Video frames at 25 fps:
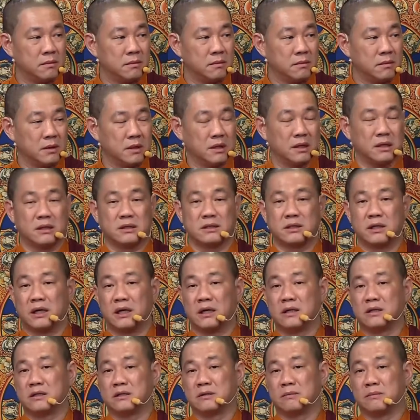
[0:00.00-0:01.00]
那这
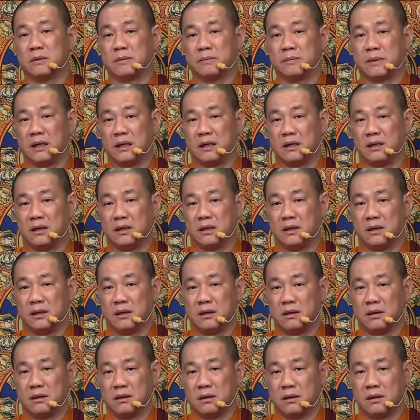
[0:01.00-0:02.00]
样子怎么办呢？
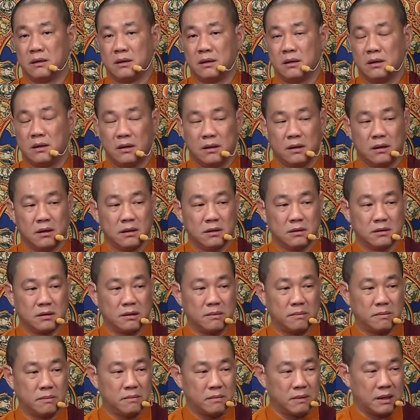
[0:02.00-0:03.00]
所
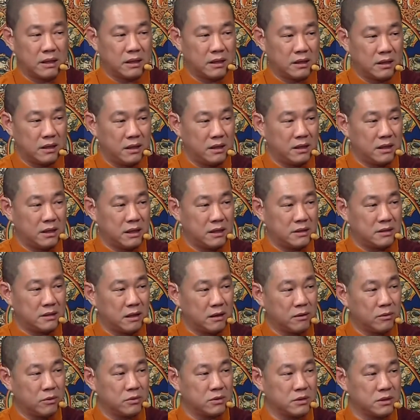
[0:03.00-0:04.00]
以每个人应该
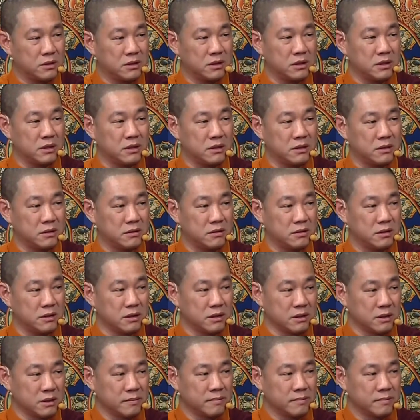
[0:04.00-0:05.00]
照顾自己的修
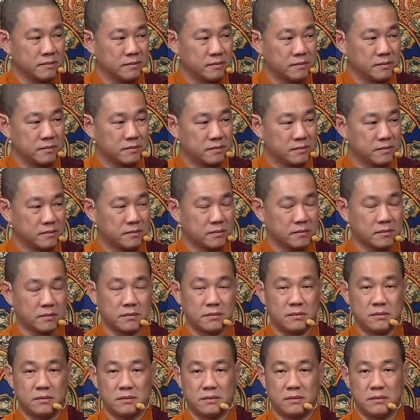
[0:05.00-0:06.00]
行。
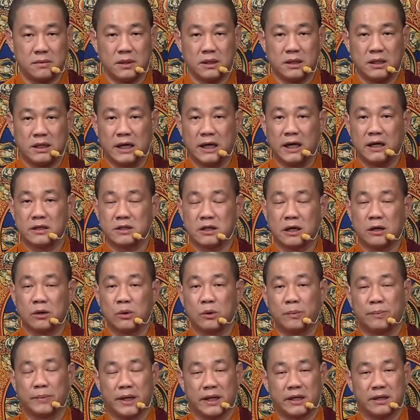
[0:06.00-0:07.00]
也要照
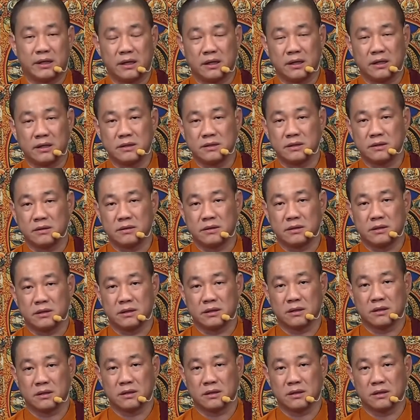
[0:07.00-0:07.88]
顾别人的修行，